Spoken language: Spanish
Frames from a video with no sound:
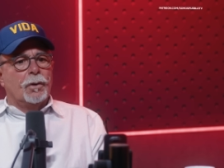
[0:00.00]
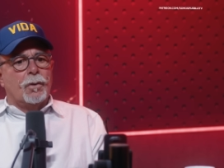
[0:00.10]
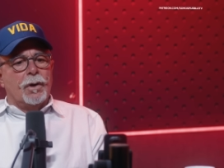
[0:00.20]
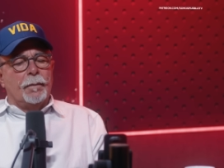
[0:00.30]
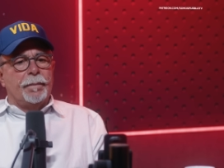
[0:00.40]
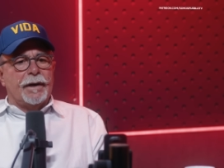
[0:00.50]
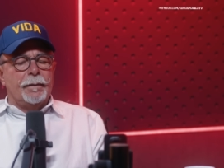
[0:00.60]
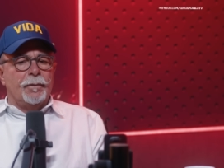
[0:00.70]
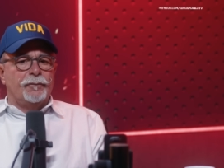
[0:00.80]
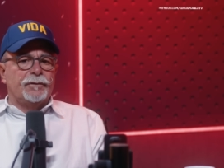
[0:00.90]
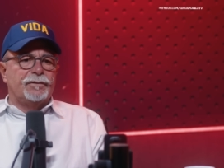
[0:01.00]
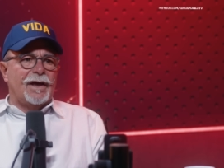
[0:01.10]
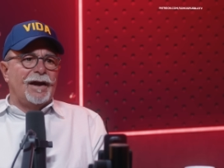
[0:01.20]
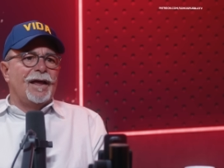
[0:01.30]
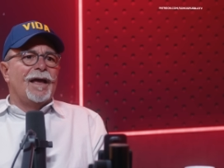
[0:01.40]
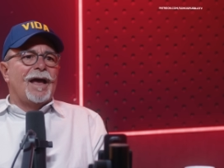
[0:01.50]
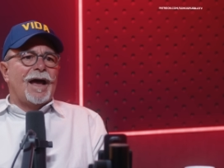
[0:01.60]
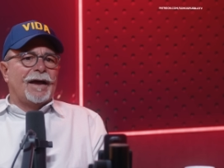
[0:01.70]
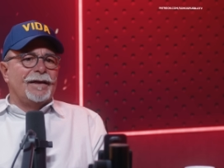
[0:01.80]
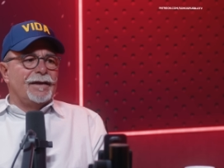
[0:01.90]
con el PRM oficial
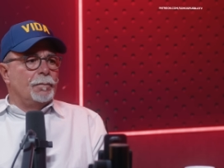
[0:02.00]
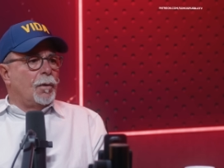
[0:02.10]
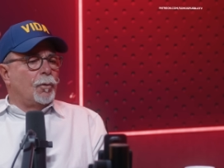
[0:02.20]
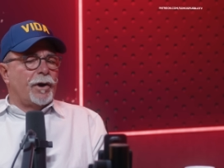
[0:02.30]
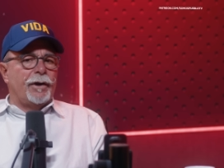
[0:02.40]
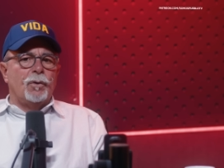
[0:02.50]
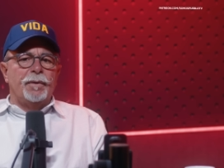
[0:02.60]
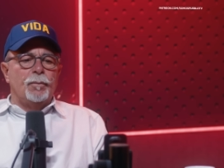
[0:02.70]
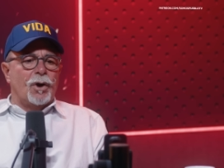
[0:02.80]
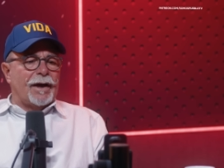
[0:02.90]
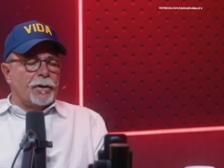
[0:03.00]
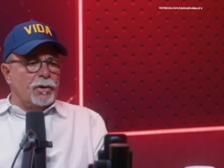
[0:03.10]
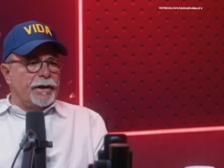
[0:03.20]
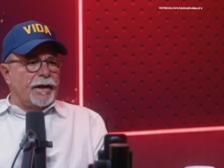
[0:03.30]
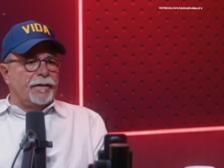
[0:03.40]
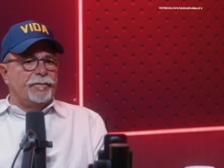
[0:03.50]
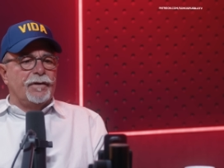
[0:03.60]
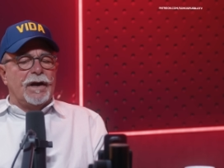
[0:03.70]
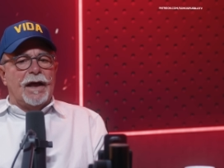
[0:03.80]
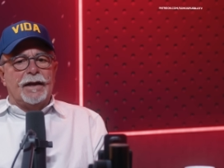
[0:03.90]
a Guillermo Moreno, vimos a Carolina
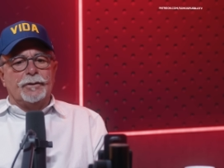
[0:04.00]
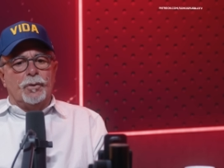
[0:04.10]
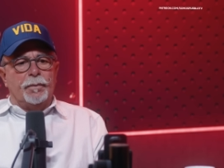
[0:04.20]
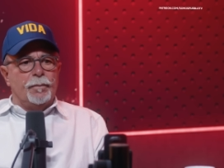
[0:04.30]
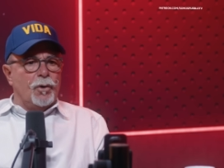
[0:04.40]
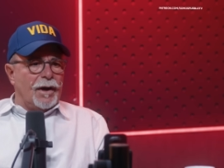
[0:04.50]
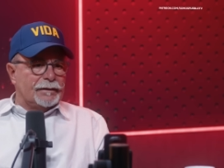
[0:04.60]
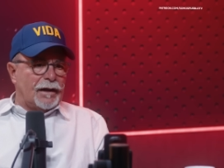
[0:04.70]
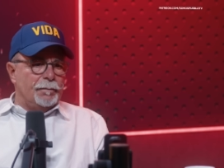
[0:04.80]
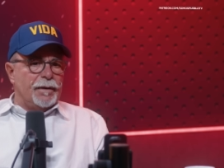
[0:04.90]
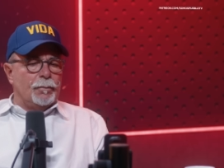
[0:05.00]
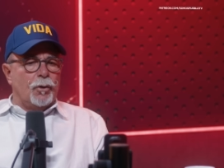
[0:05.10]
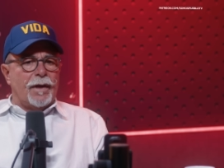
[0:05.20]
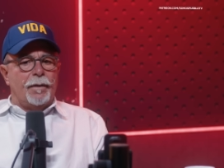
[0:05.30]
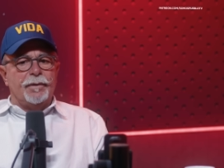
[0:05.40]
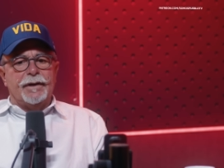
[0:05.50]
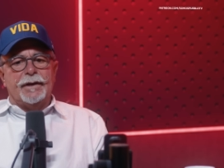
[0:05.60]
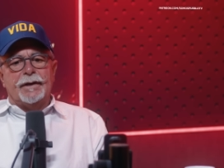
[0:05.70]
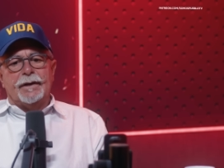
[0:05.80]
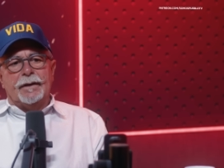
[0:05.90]
desfilando, vimos hasta el mismo
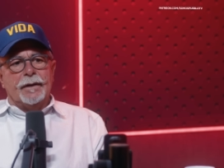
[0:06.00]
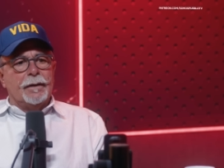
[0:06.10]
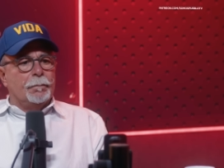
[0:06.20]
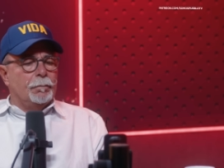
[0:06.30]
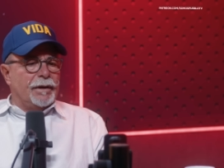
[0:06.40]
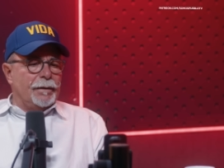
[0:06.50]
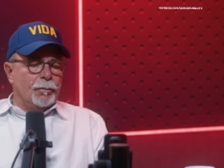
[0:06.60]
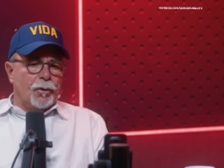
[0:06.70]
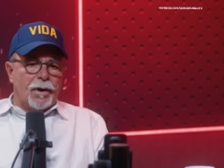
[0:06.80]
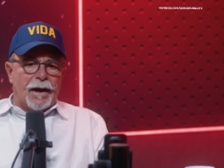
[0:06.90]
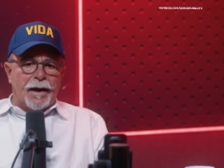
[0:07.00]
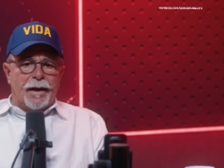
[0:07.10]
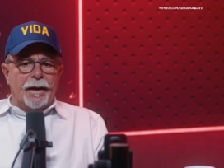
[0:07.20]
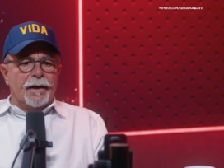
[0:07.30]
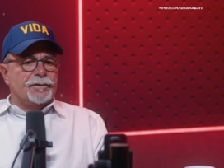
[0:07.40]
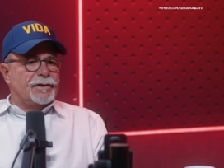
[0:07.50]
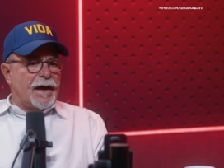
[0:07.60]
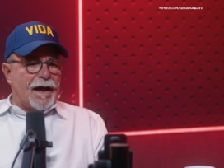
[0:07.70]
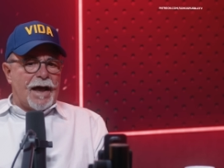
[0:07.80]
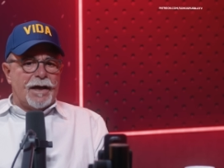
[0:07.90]
David, vimos a
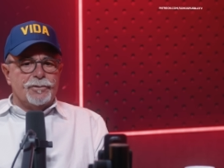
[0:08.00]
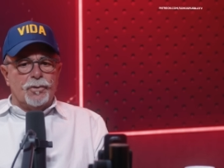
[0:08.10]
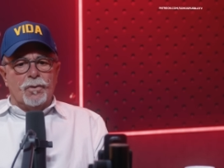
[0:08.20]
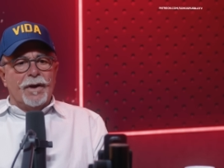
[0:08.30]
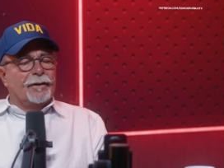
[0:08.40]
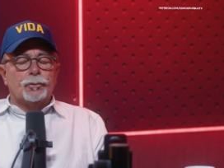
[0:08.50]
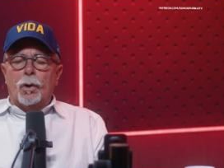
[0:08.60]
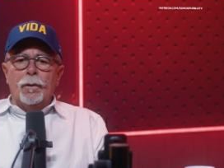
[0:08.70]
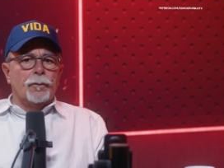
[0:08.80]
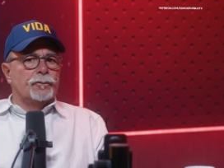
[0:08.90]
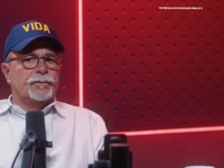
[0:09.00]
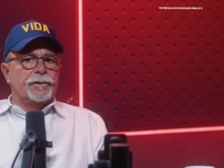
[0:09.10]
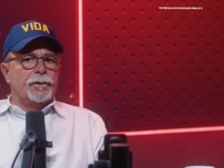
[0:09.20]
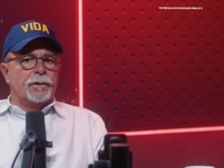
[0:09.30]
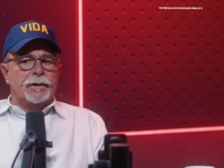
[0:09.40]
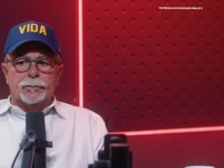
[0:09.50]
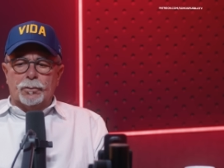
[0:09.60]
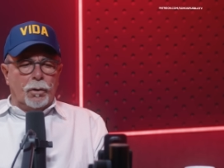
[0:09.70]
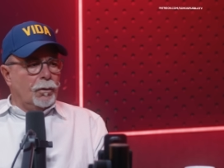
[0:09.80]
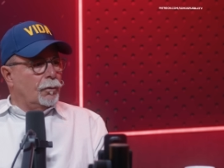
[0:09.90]
Yayo, todos, señores,
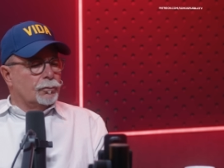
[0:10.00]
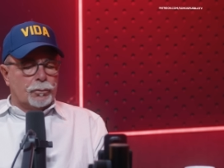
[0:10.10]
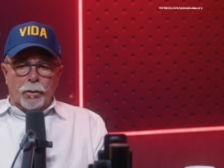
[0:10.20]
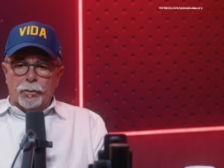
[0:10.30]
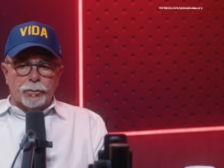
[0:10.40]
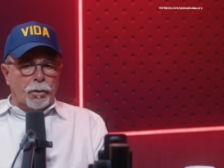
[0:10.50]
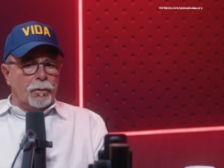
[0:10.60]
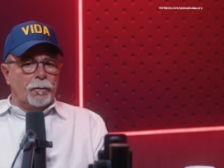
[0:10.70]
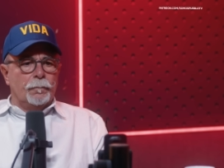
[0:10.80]
todo, todo, todo. ¿Y,